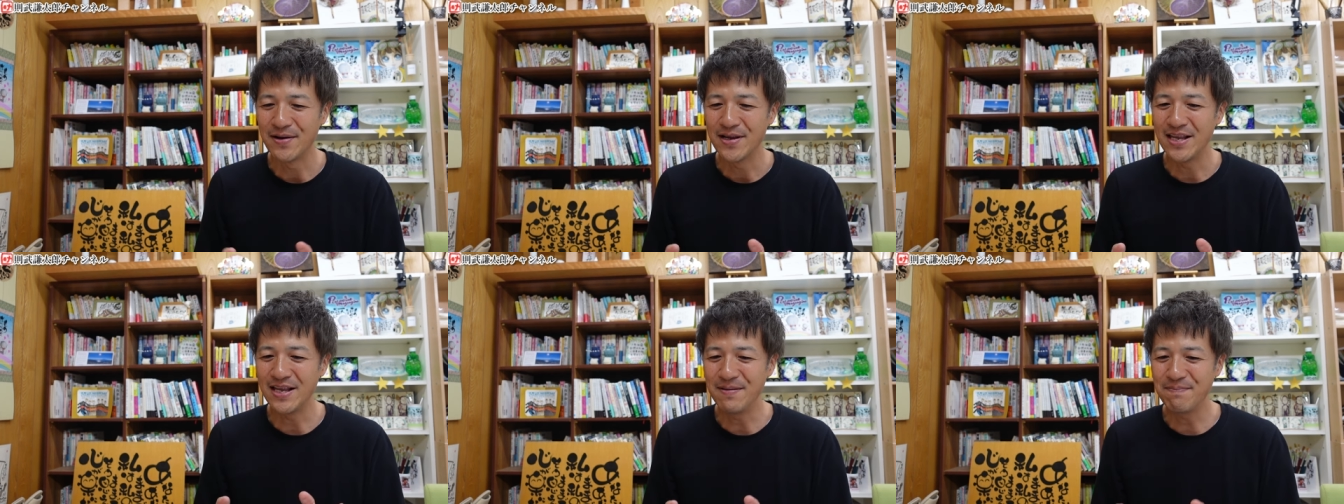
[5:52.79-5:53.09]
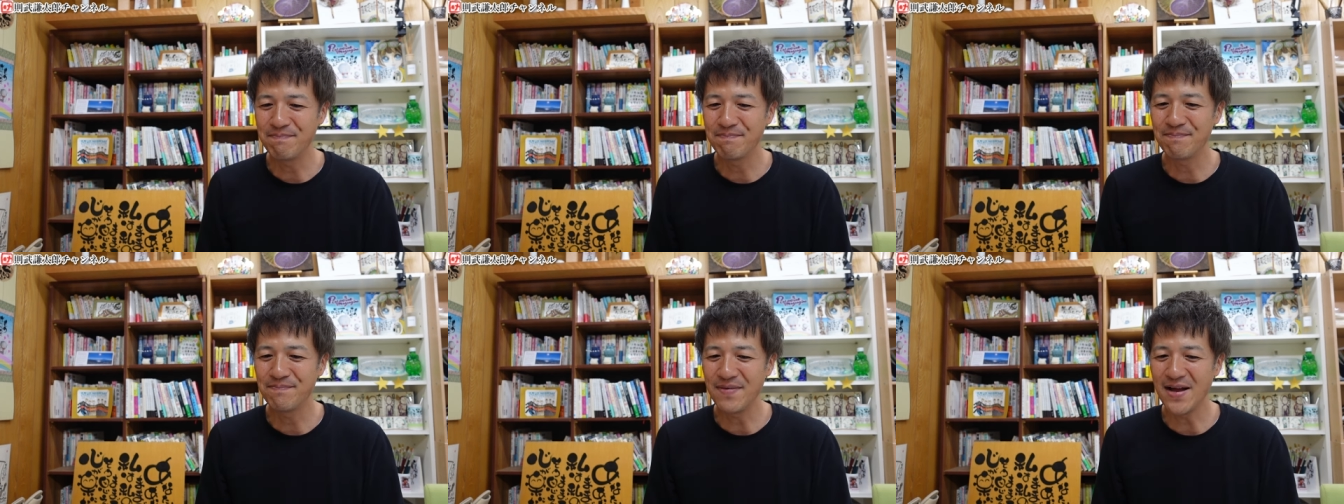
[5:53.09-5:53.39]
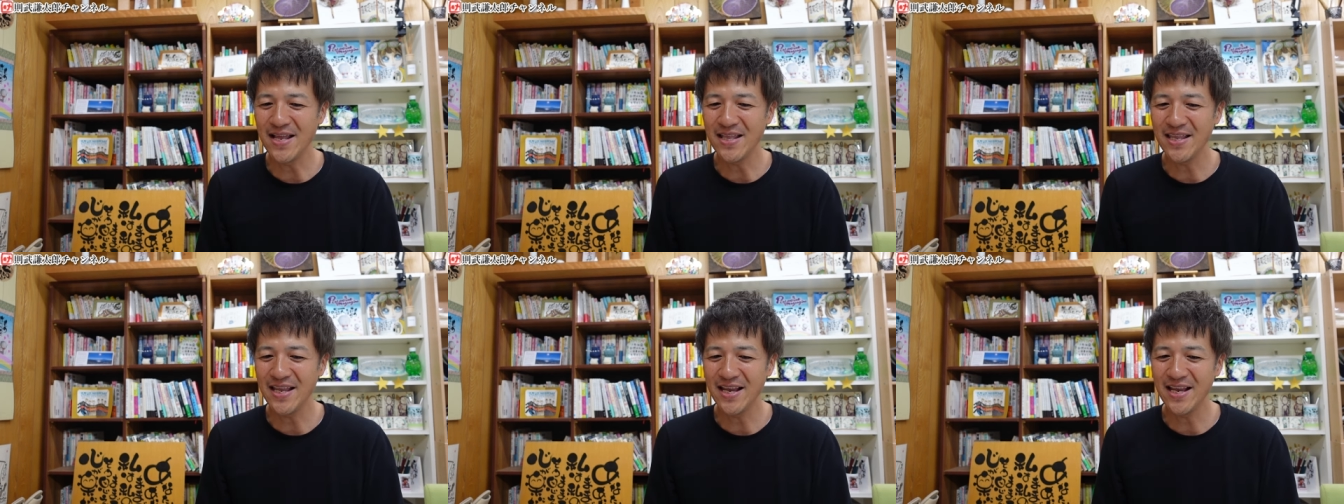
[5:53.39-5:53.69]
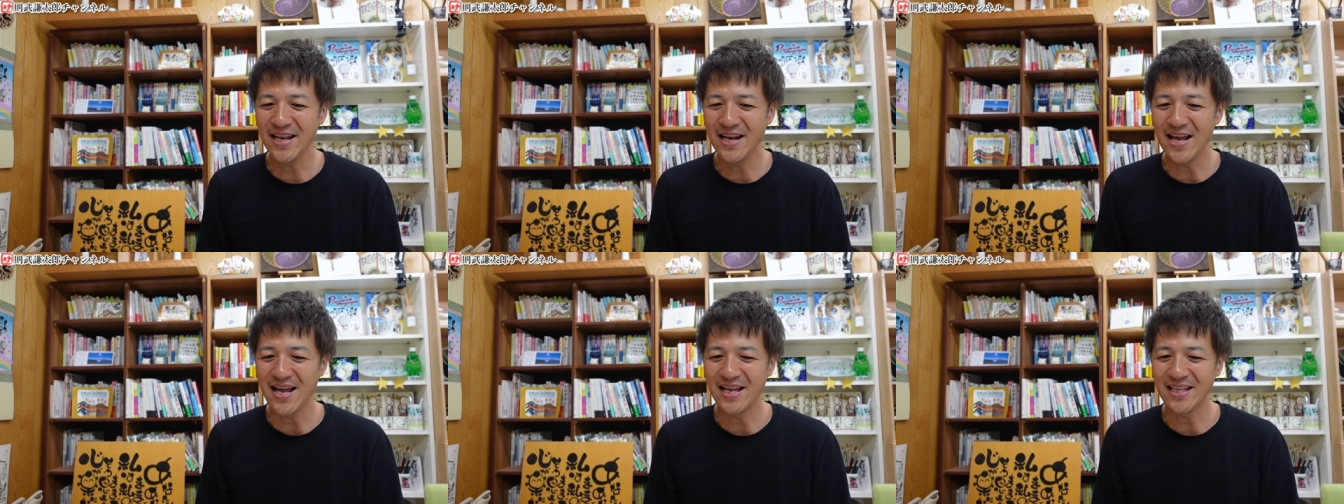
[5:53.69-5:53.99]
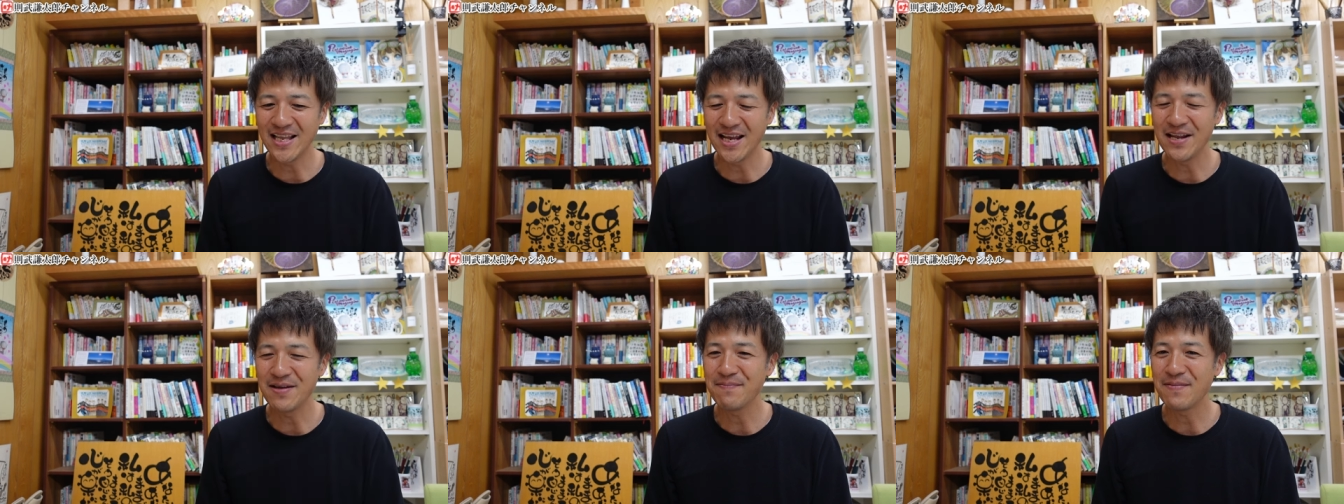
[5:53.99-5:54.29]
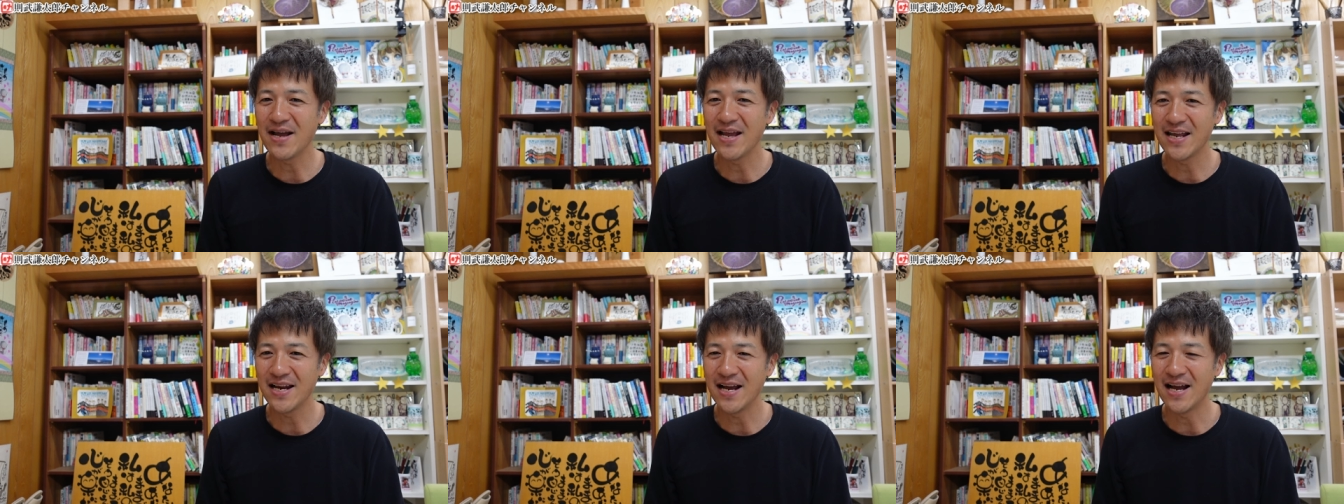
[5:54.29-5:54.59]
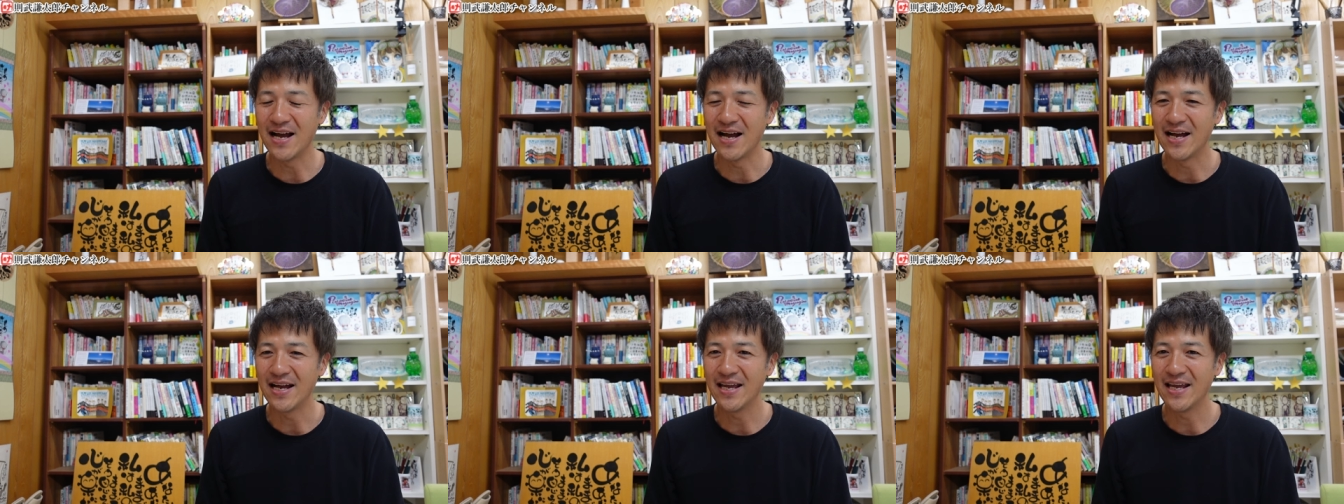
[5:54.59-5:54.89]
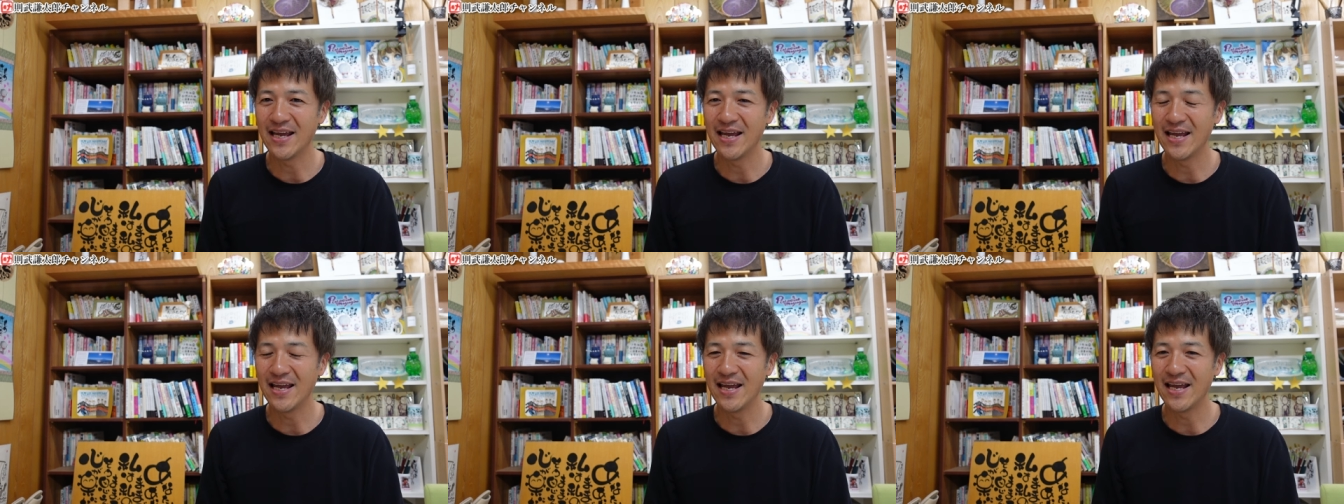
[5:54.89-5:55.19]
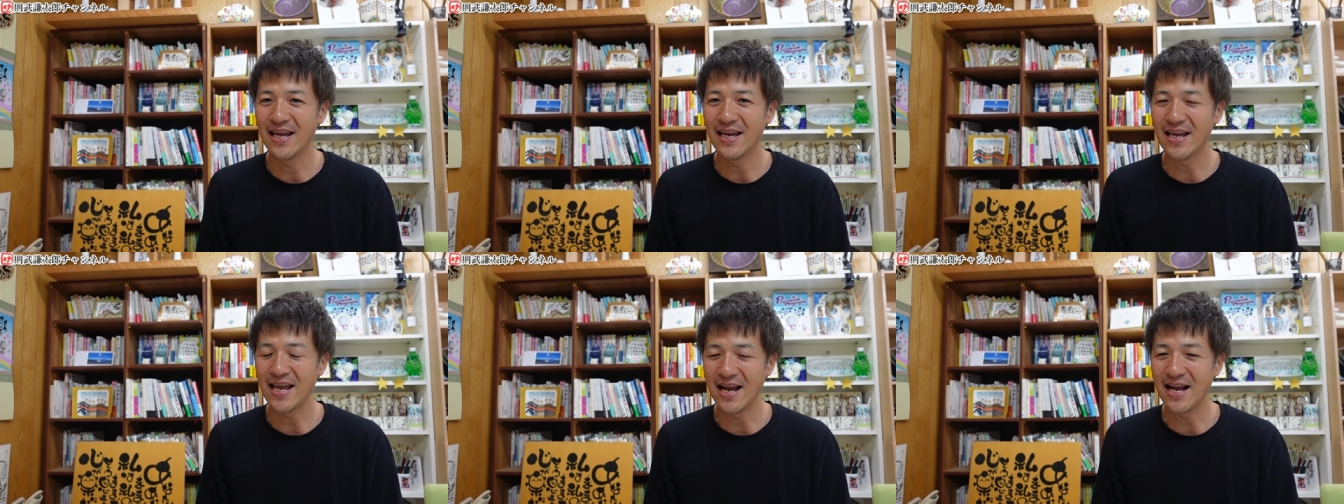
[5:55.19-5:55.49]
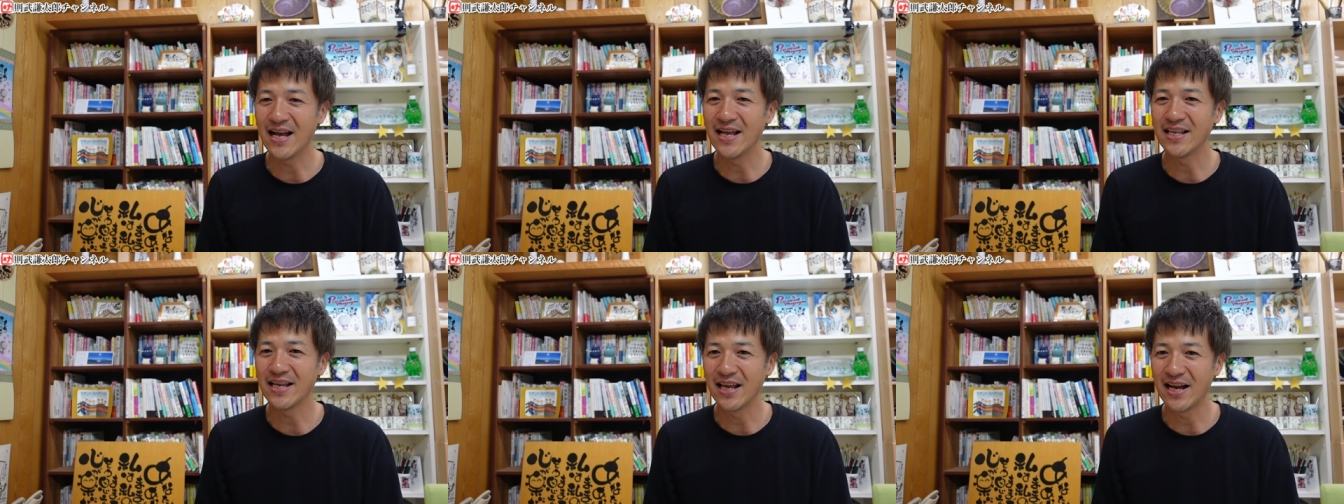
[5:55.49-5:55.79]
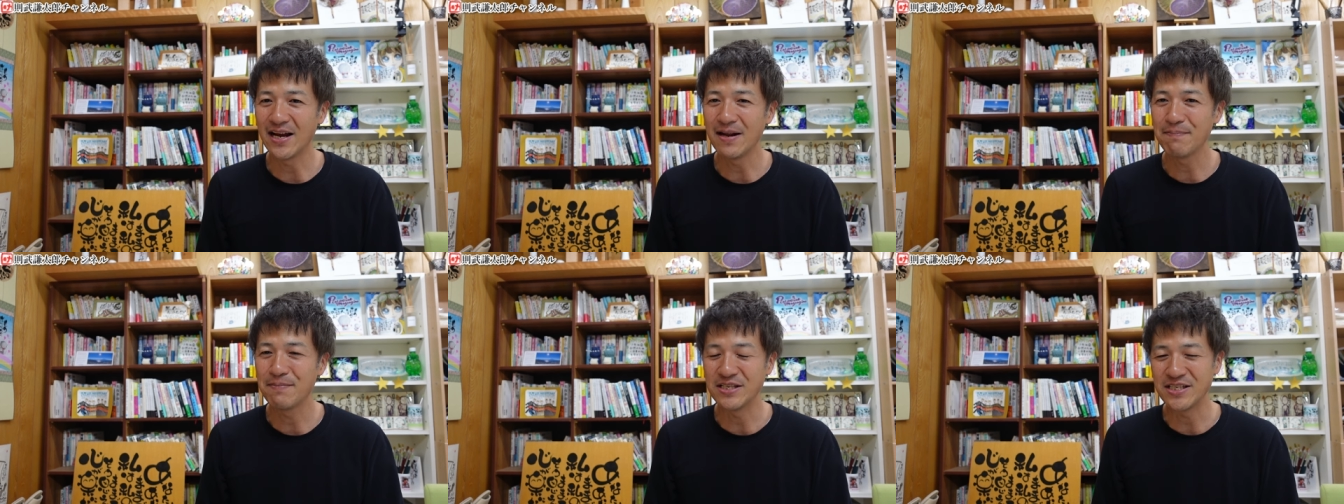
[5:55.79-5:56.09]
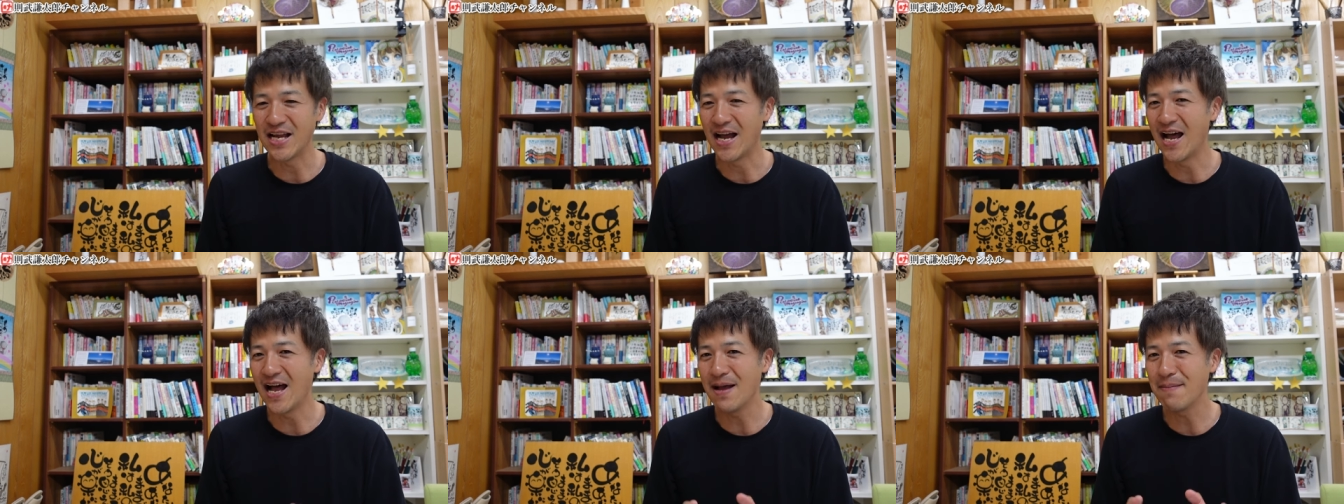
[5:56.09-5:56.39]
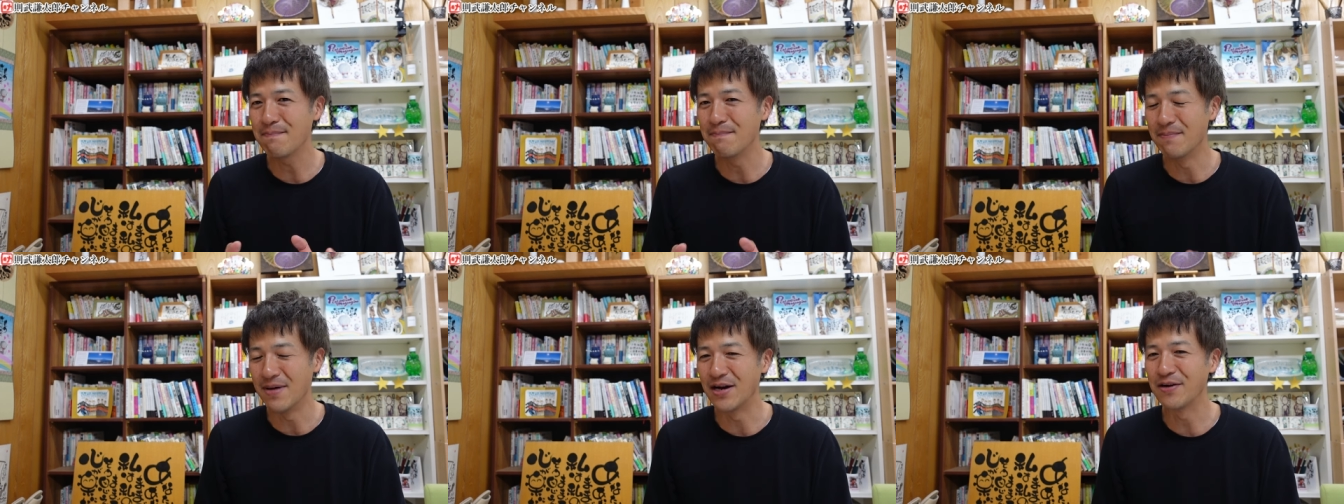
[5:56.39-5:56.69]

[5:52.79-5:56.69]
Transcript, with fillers: 一般的な当たり前な、客観的な、ね、別に反○○○○